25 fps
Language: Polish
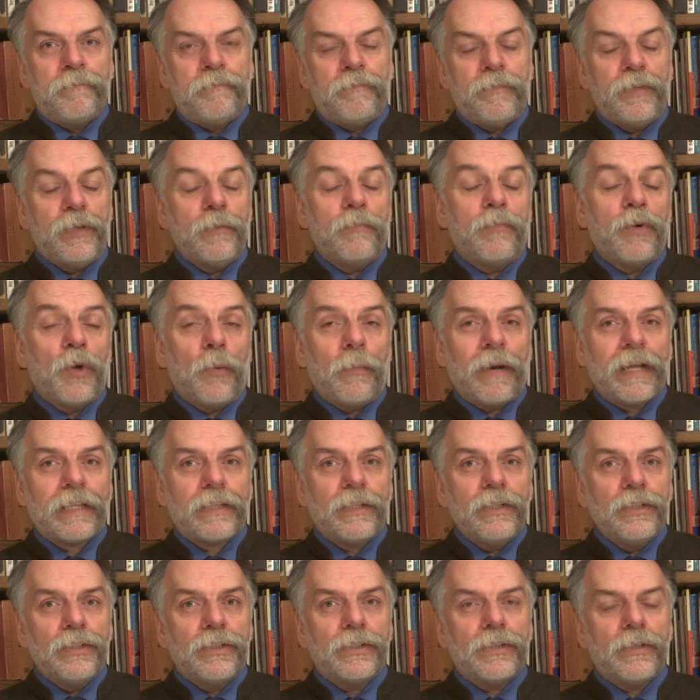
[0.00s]

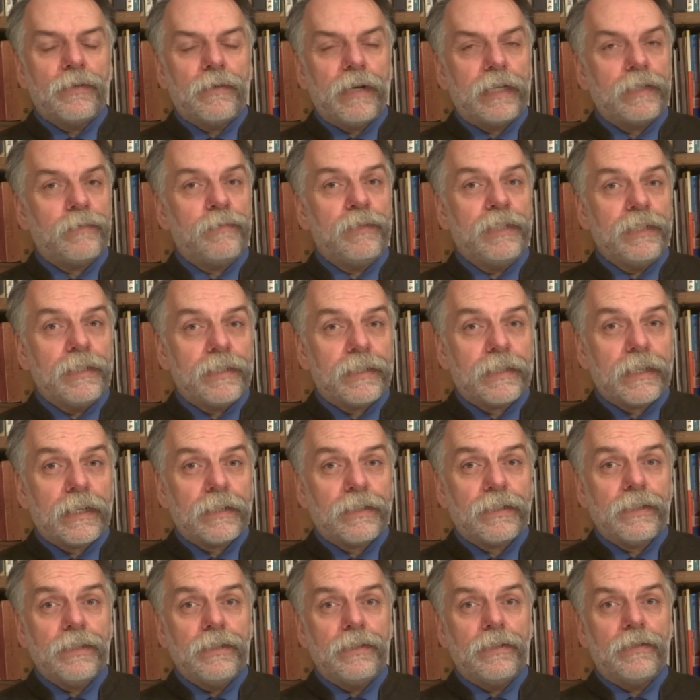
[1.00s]
dyplomatyczną,
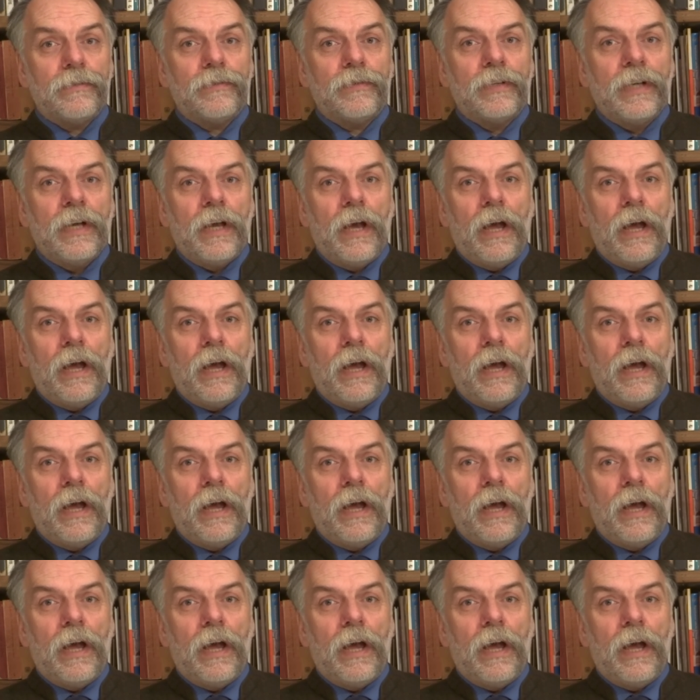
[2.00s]
administracyjną,